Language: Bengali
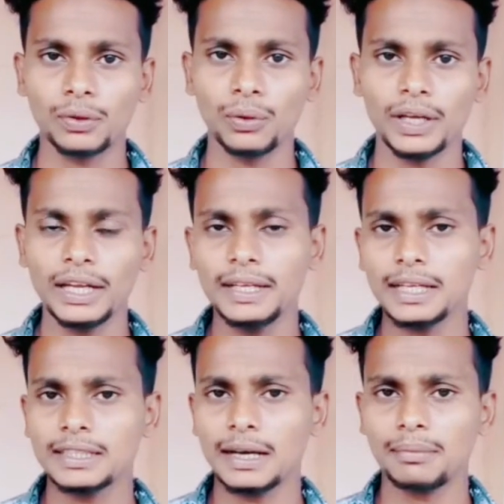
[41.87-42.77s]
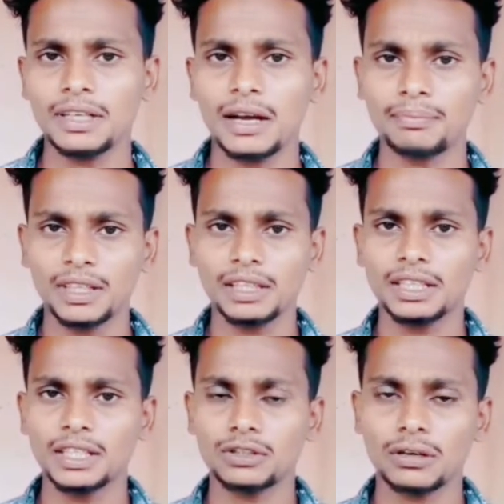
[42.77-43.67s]
তো এ নিয়ে আজকে আমি
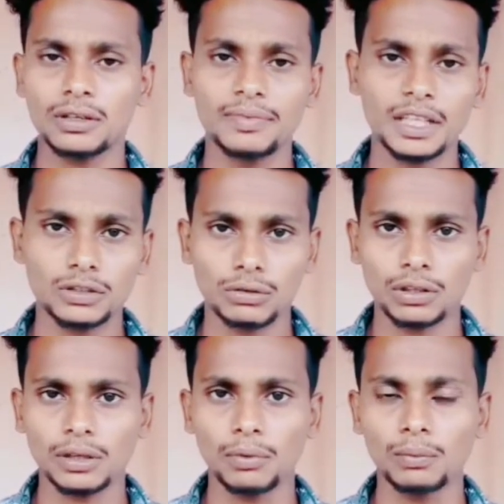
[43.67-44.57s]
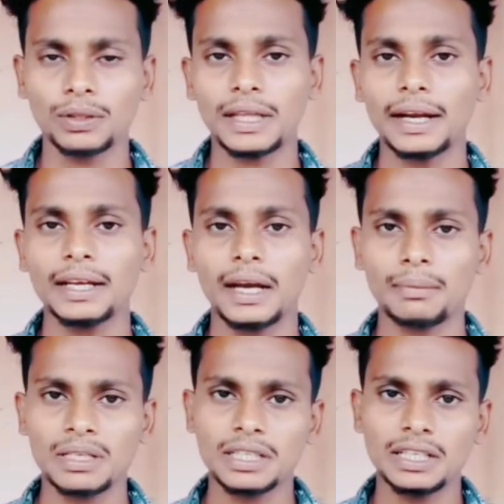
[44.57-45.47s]
আপনাদেরকে সংক্ষিপ্তে কিছু কথা বলবো তার আগে
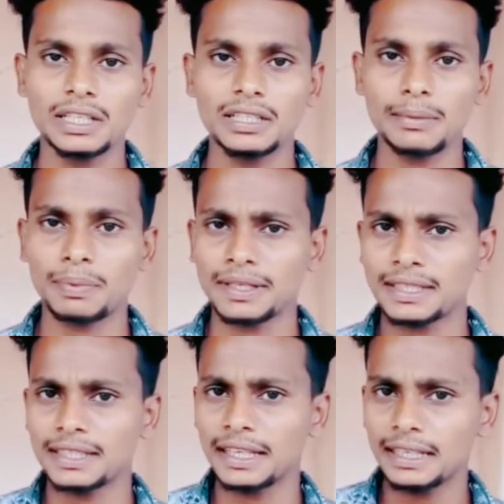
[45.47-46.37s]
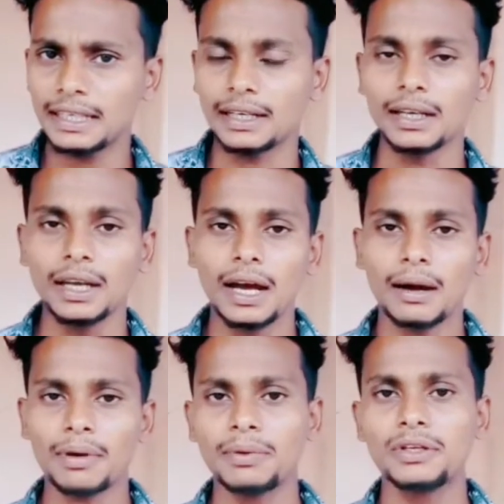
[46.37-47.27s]
আমরা জেনে নিই যে ফেস দেখিয়ে
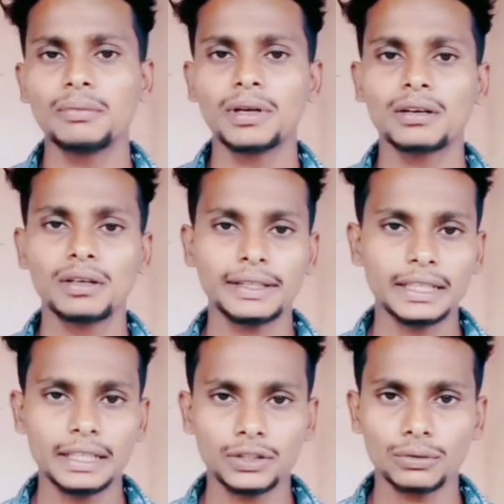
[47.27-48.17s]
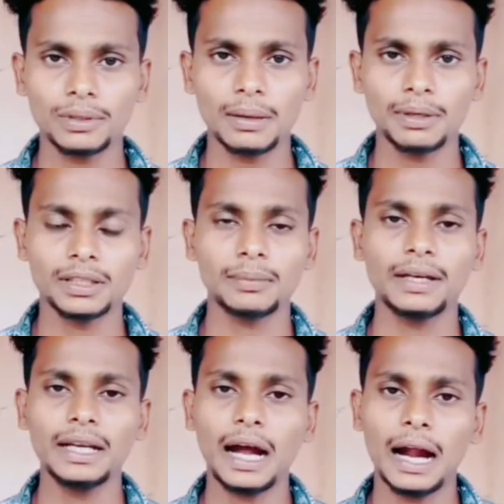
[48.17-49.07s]
আমরা ভিডিও মেক করলে কী কী সুবিধা পেতে
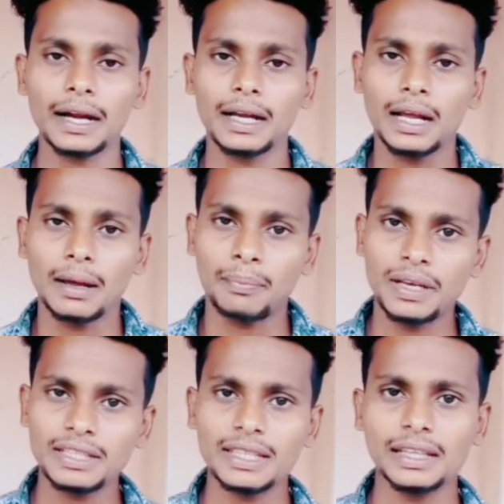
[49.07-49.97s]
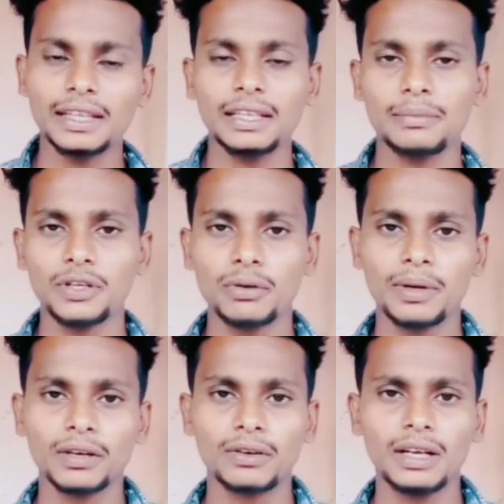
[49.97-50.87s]
পারি আর ফেস না দেখিয়ে ভিডিও
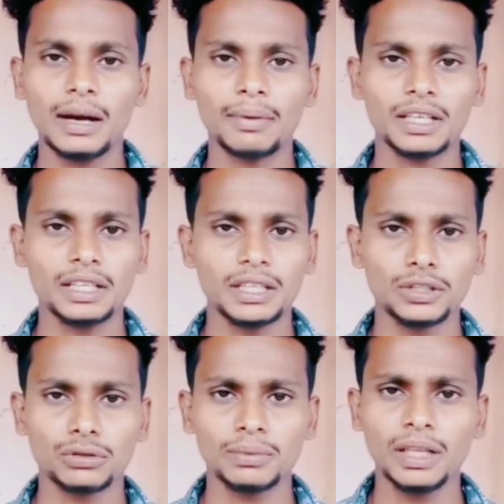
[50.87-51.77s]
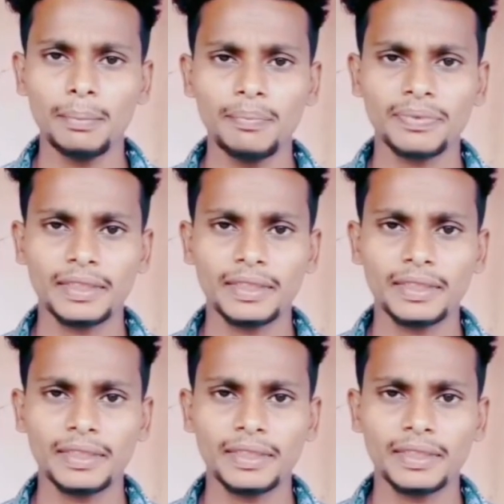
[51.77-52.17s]
মেক করলে আমরা কী কী সুবিধা